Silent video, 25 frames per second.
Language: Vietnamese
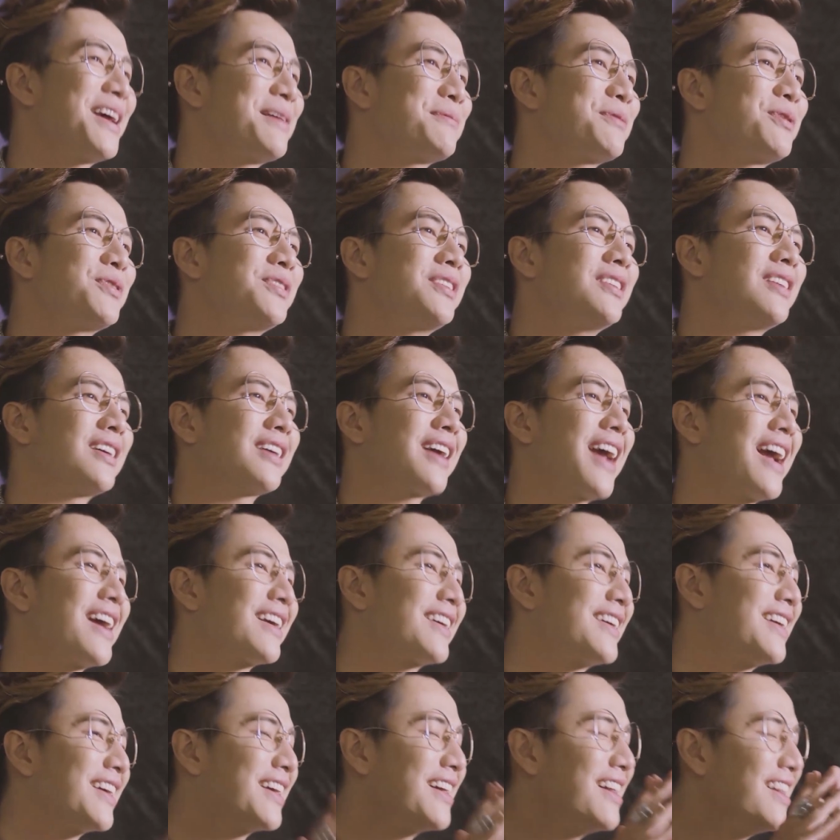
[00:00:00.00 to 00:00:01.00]
em coi như là
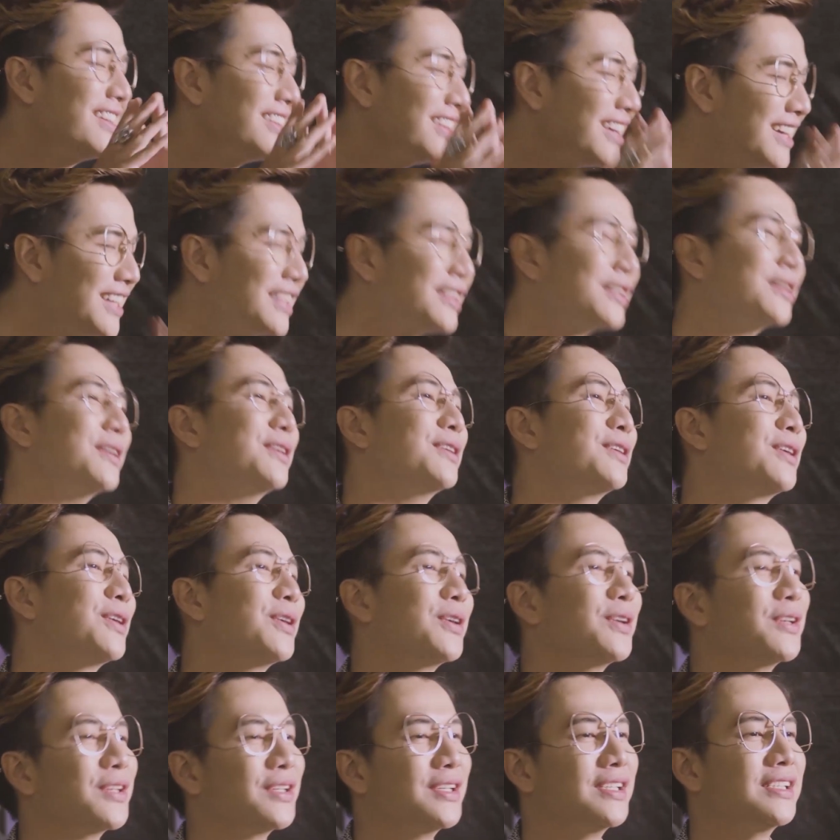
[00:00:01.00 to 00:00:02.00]
cạn kiệt hết ý tưởng
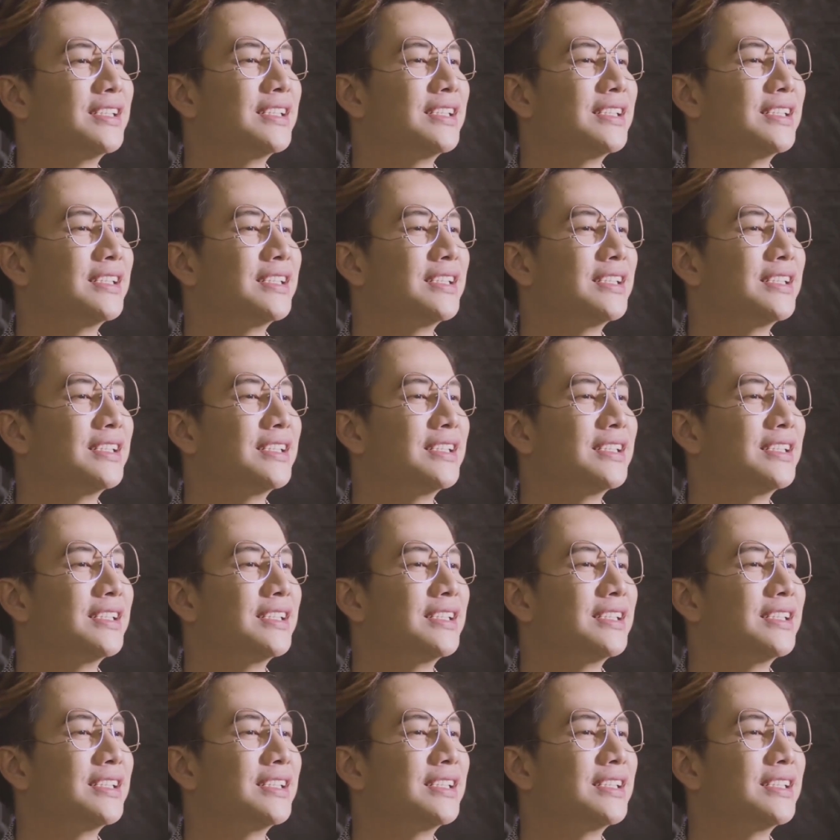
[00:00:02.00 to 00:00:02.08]
rồi.